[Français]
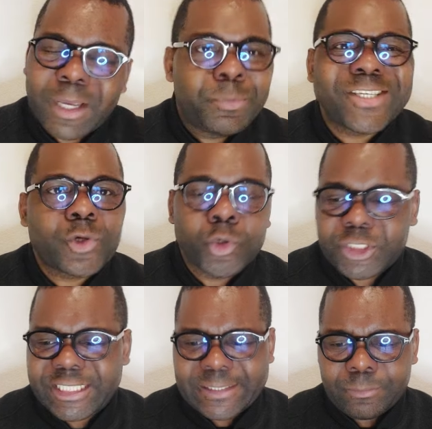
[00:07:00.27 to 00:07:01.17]

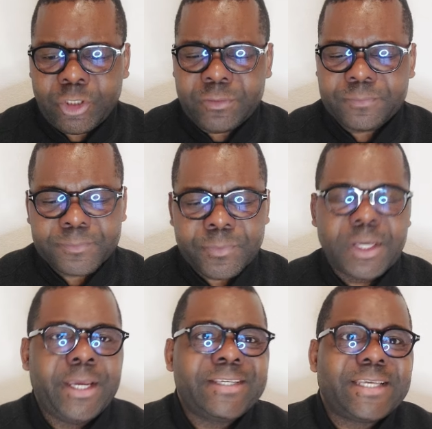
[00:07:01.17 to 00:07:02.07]
psychologiquement,
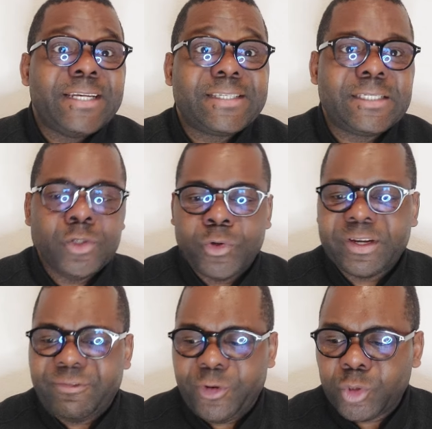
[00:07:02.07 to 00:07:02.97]
et celle-ci
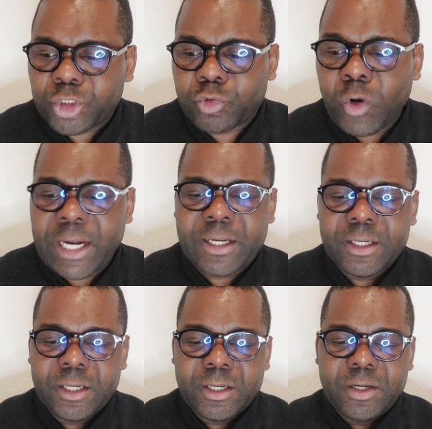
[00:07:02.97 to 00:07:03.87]
aurait fait le choix
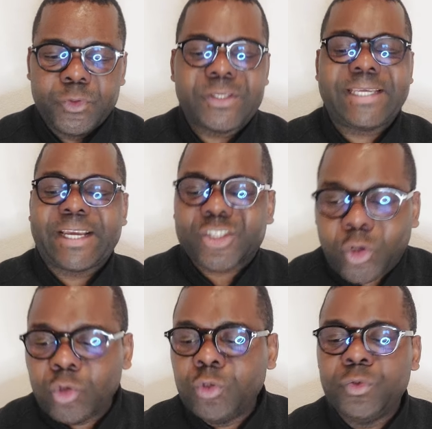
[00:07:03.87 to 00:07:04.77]
de
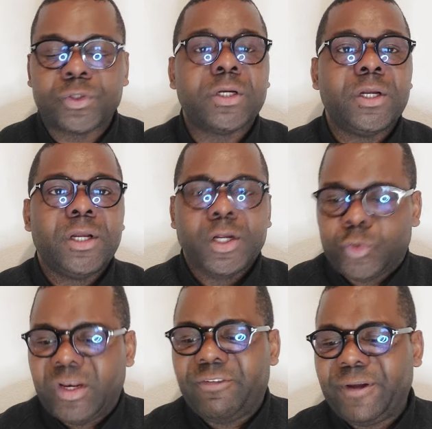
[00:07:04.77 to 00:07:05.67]
s'exclure
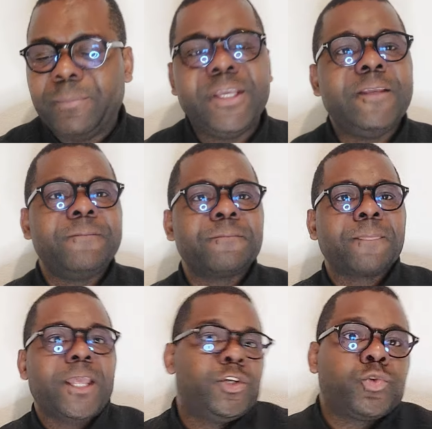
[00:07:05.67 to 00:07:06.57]
de la famille
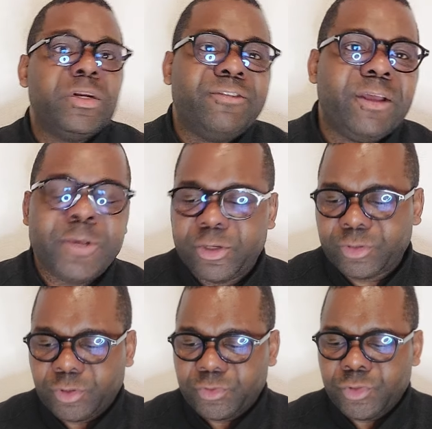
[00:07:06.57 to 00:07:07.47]
sous l'effet, bien
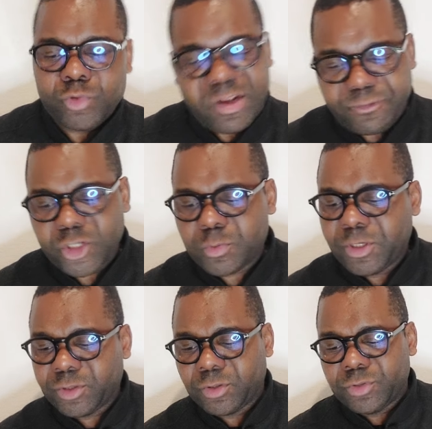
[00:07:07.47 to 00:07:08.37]
entendu, sous l'influence,
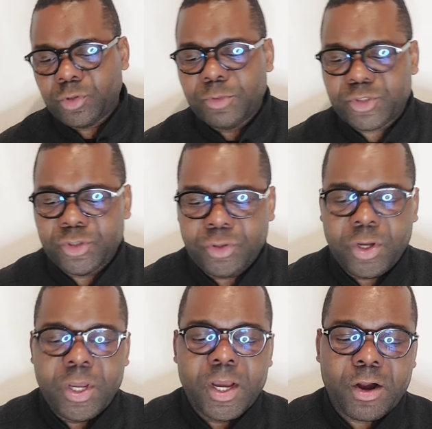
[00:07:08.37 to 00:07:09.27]
bien entendu, de Monsieur
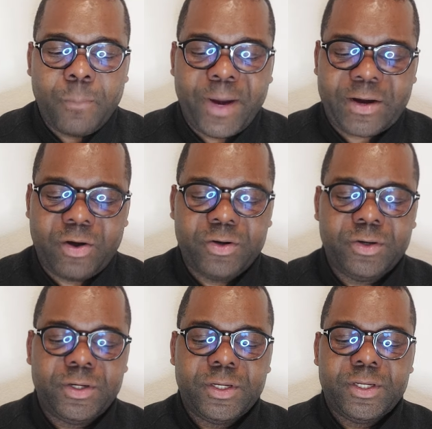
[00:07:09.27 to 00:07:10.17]

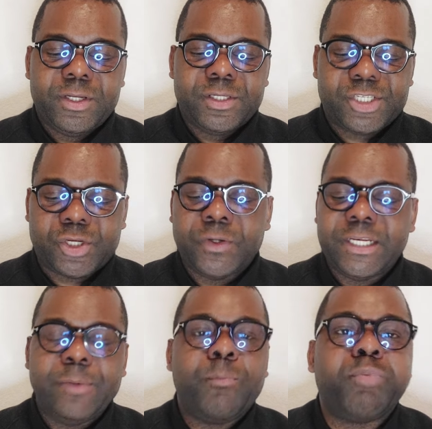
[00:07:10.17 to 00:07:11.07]
Campacol,
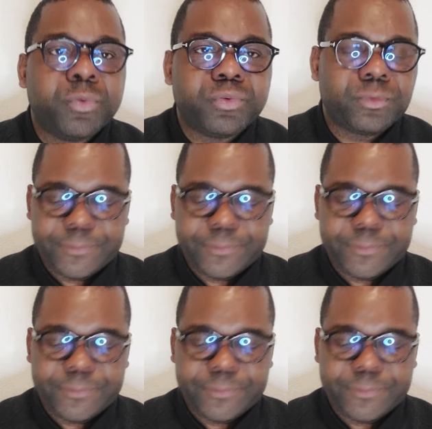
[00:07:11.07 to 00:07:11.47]
son époux.